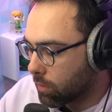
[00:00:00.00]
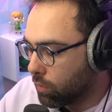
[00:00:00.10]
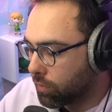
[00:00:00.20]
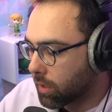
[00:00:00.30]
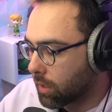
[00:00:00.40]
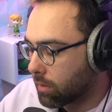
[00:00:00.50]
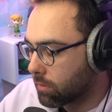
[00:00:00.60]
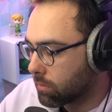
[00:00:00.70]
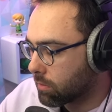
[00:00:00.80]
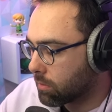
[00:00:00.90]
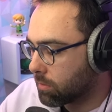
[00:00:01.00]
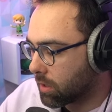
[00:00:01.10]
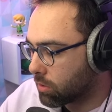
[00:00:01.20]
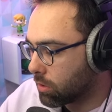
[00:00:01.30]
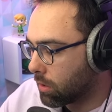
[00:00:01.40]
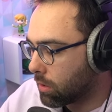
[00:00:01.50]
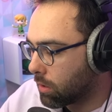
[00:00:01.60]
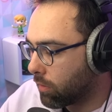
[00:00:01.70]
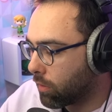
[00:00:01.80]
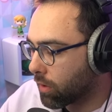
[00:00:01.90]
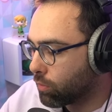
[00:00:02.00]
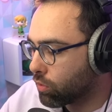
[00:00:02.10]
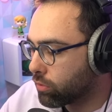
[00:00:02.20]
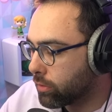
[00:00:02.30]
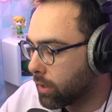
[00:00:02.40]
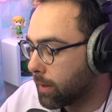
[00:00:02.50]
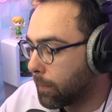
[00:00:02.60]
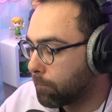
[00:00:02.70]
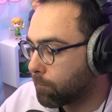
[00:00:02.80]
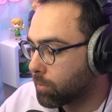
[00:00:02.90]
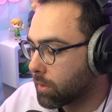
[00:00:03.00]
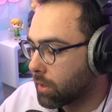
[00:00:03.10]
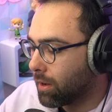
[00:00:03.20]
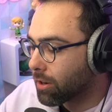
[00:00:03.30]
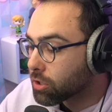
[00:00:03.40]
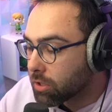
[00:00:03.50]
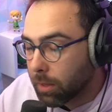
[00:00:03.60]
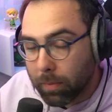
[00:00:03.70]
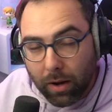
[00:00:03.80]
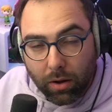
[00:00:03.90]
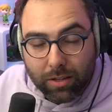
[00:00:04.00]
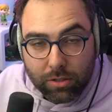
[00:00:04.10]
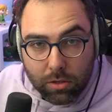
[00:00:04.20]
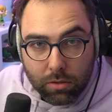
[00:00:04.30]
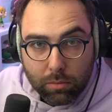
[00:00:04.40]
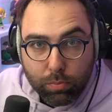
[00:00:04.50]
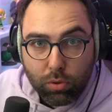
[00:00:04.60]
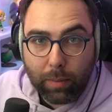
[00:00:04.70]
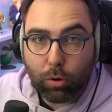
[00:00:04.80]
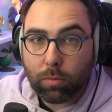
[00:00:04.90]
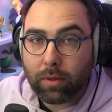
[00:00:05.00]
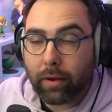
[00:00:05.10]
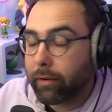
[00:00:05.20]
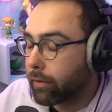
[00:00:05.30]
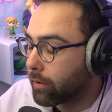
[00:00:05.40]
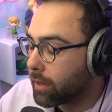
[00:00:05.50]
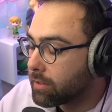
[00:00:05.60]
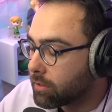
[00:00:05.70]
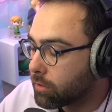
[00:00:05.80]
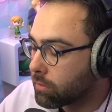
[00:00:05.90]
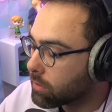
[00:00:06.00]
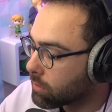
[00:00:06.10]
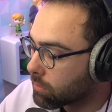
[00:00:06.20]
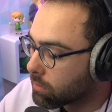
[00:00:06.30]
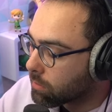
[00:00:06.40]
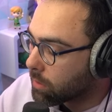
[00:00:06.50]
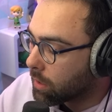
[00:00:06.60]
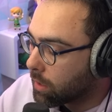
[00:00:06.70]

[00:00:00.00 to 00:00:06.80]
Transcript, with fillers: Ouvrir. Bien sûr. On va ouvrir mieux tout. Alors, je connais pas. Alors, est-ce que pour la première euh, édition, ils ont...